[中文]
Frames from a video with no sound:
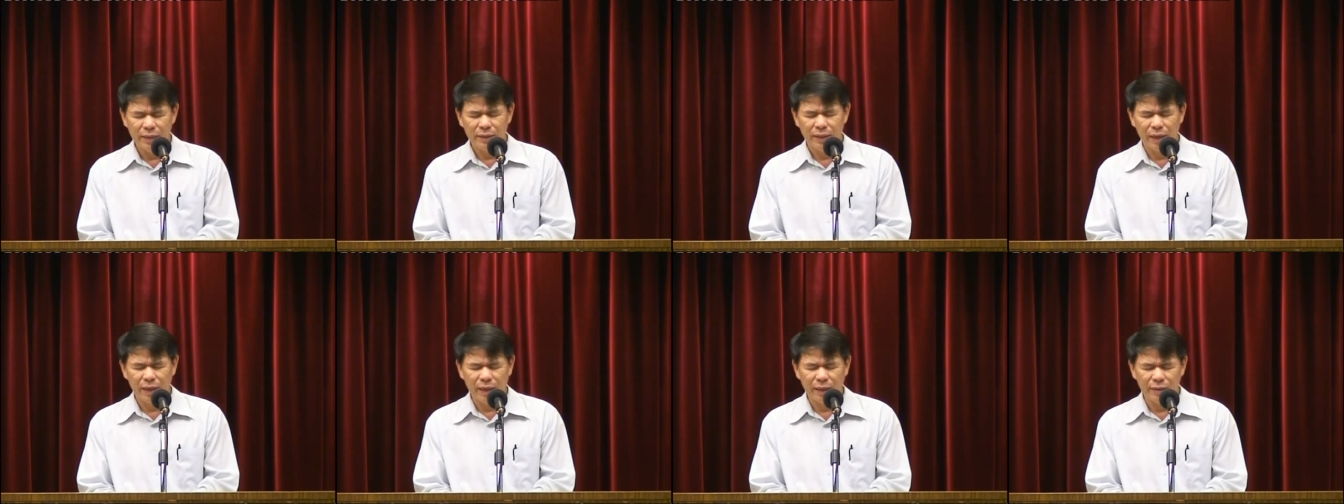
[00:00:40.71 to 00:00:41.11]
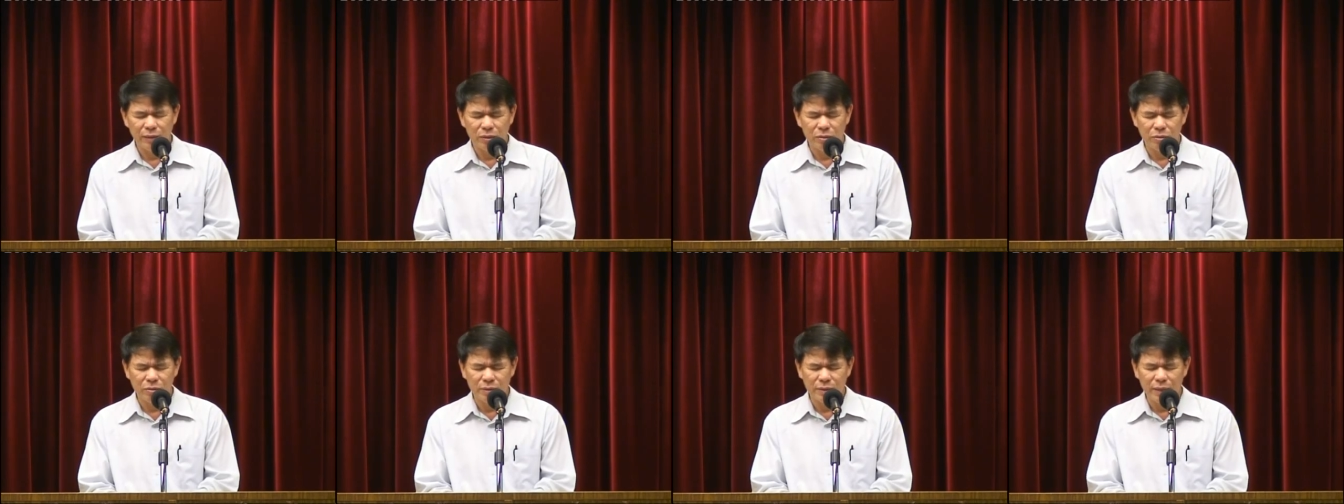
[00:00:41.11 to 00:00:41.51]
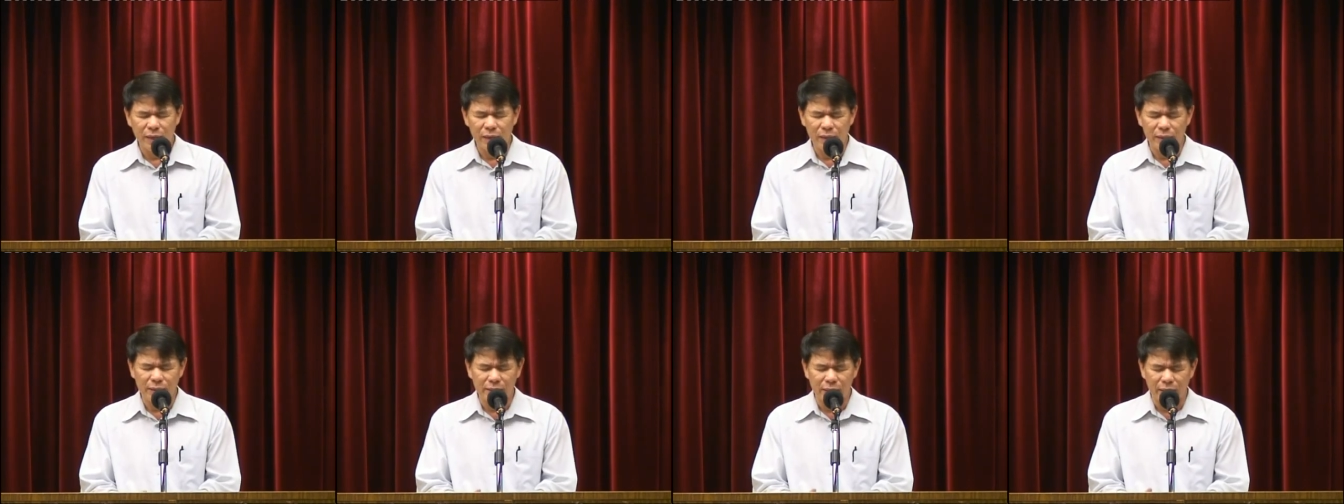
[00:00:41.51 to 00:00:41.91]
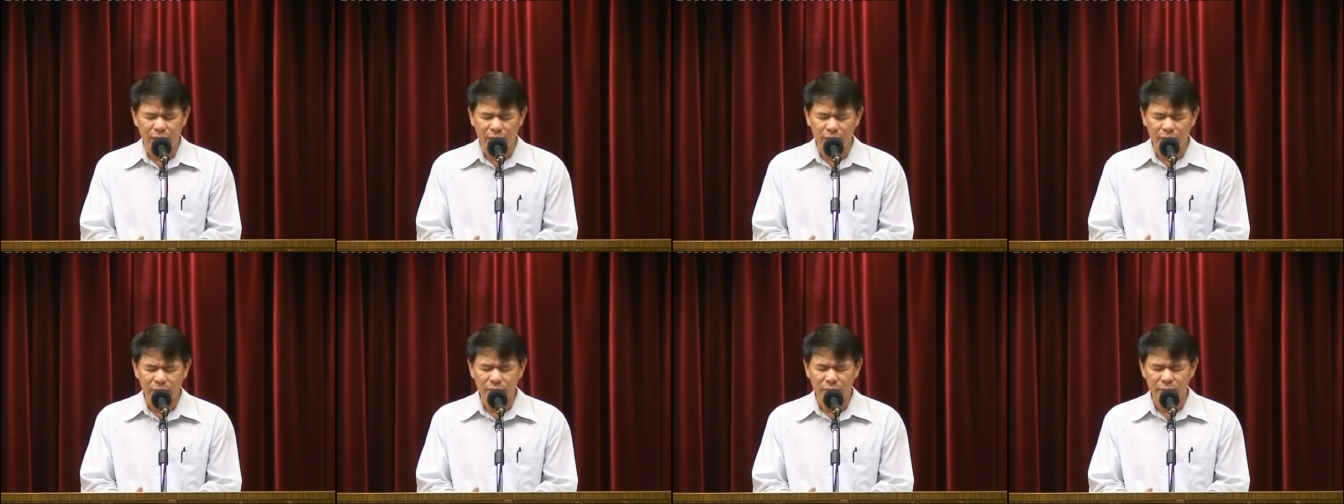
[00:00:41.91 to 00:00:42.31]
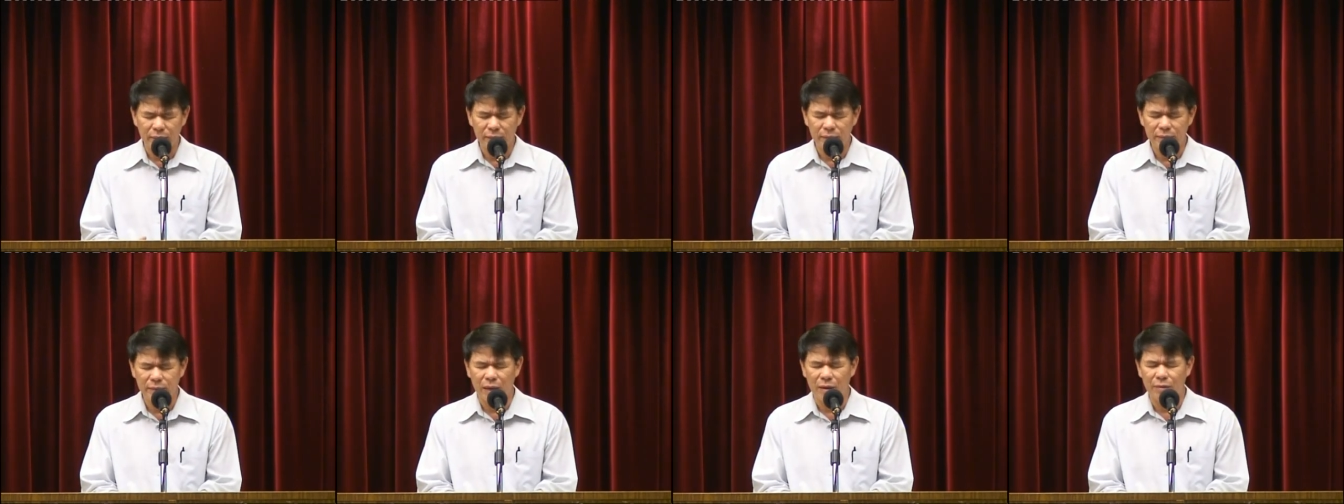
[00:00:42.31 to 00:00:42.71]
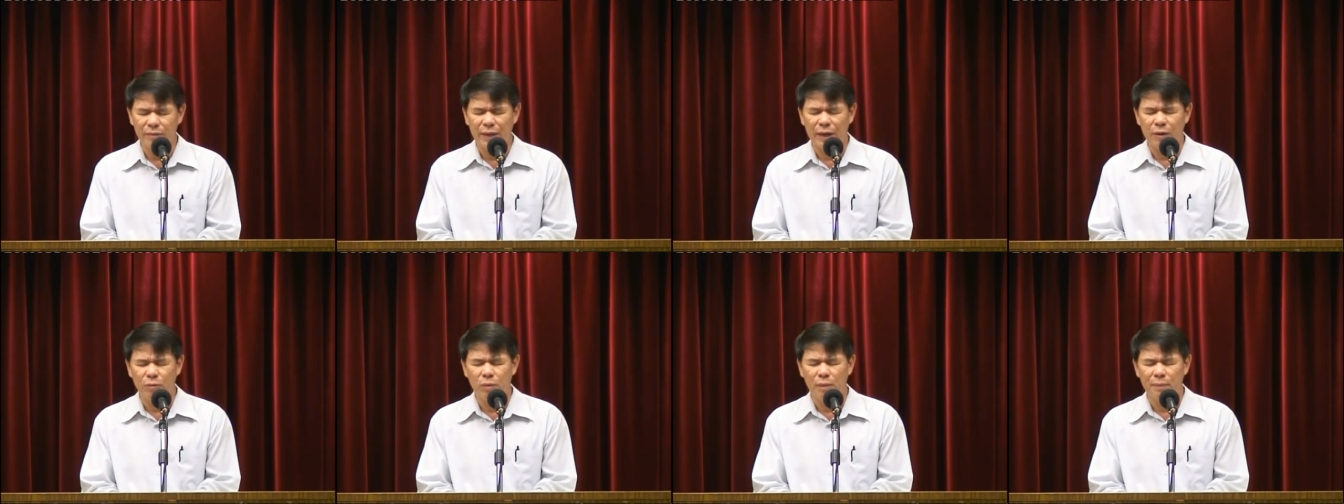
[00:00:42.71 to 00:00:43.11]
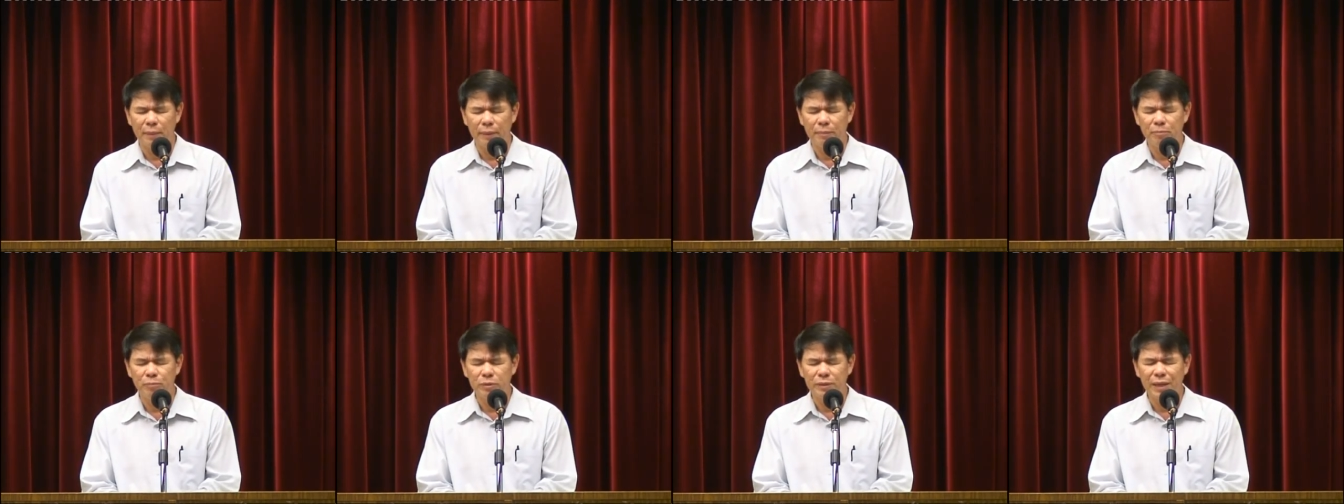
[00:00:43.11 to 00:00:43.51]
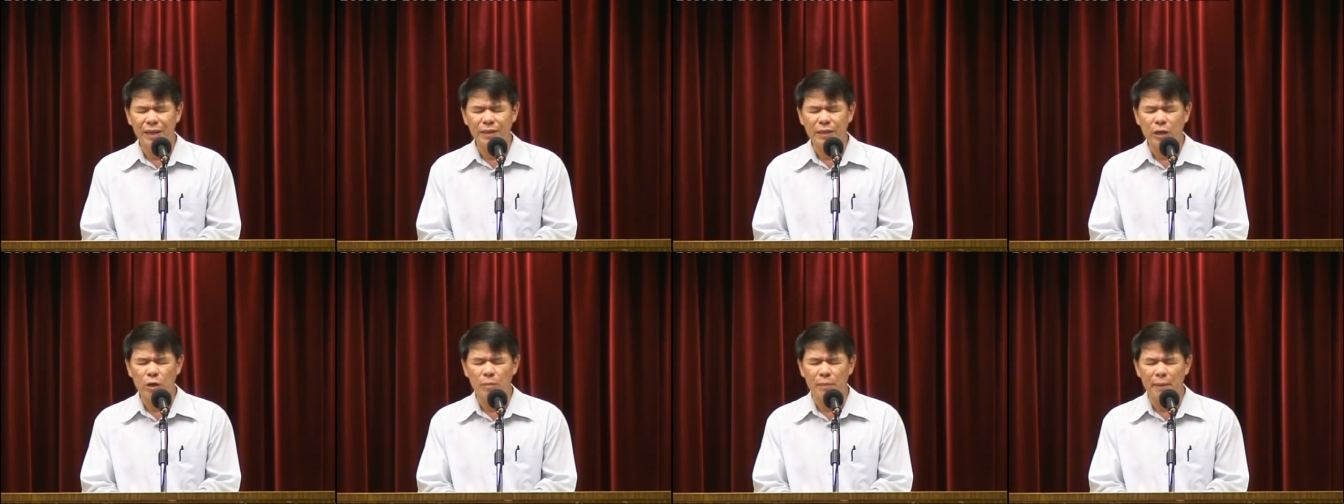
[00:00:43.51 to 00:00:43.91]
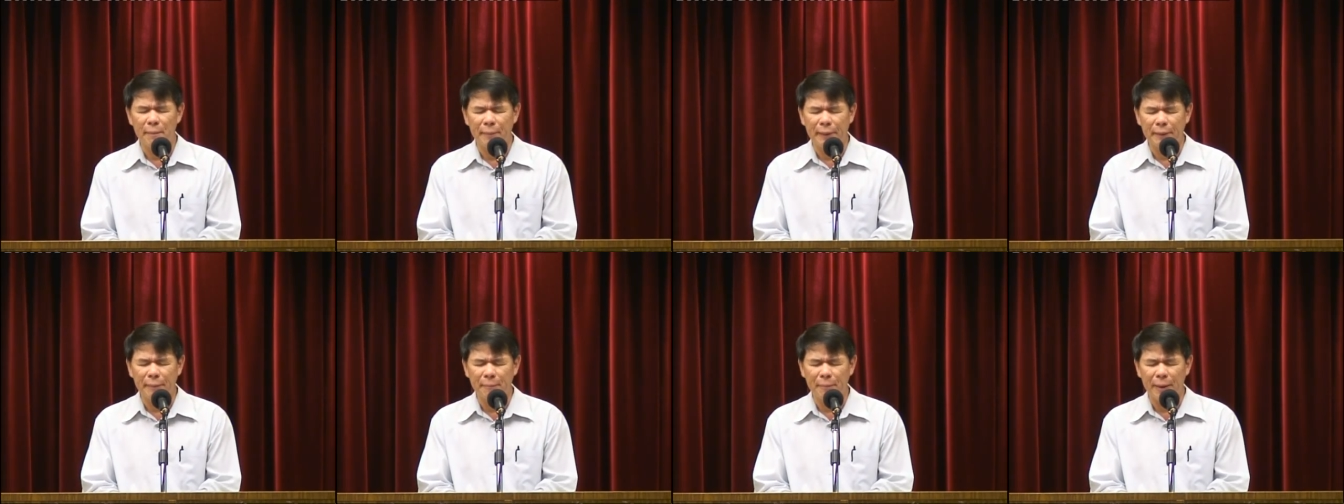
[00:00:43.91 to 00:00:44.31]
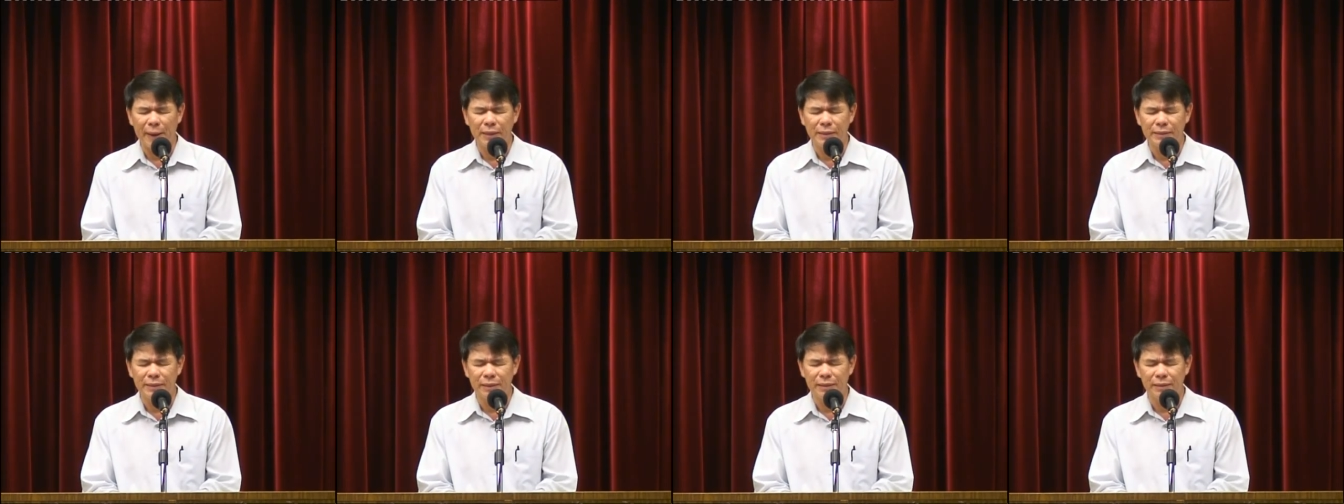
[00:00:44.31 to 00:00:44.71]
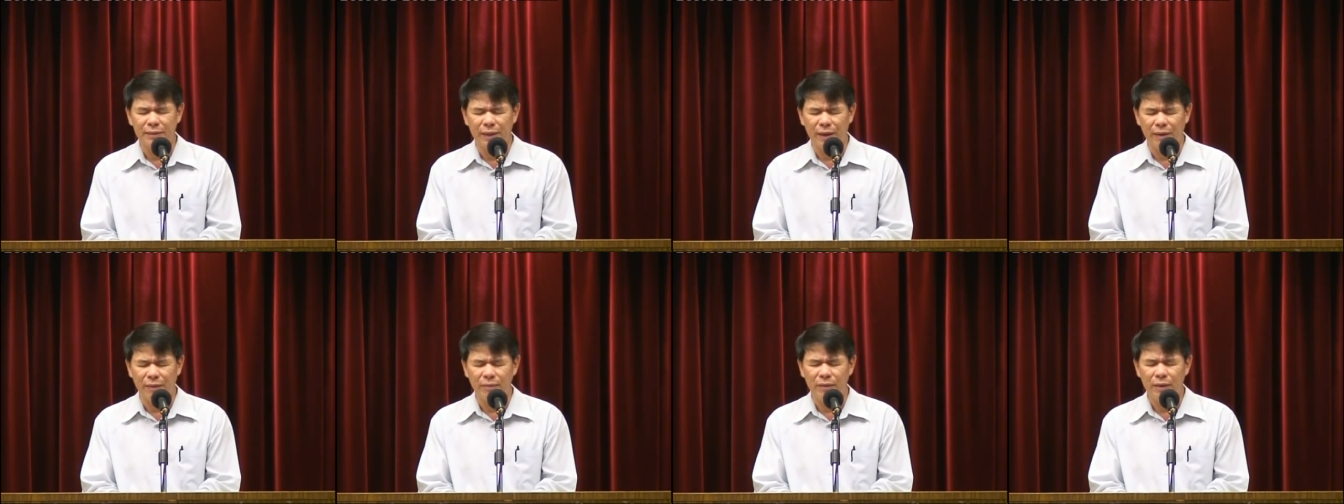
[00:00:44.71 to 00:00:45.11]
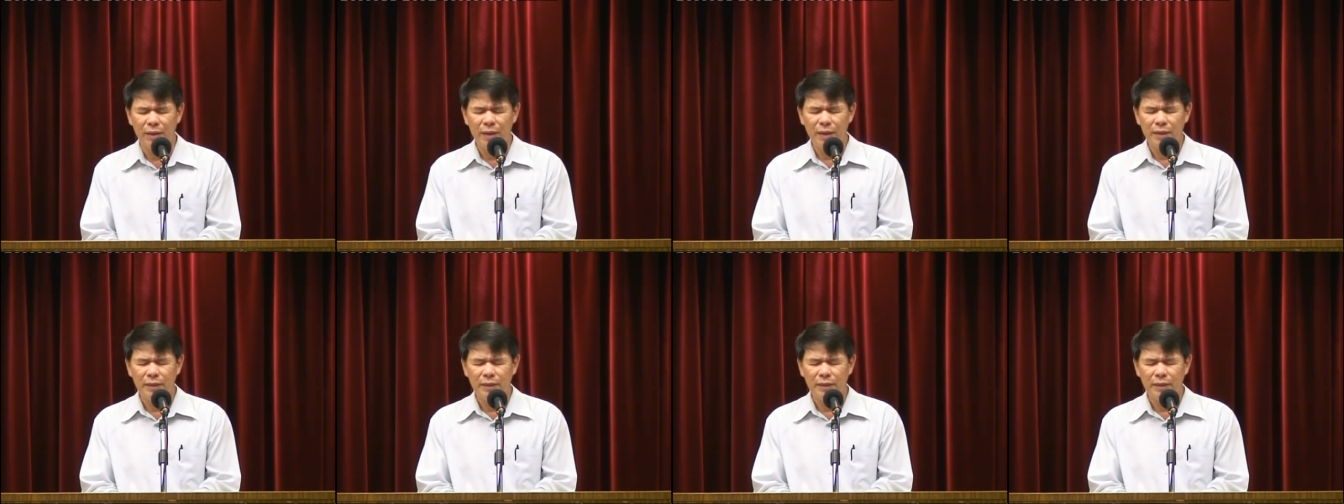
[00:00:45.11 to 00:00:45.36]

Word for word: 也恳求真理的灵教导我们，不但给我们明白真道，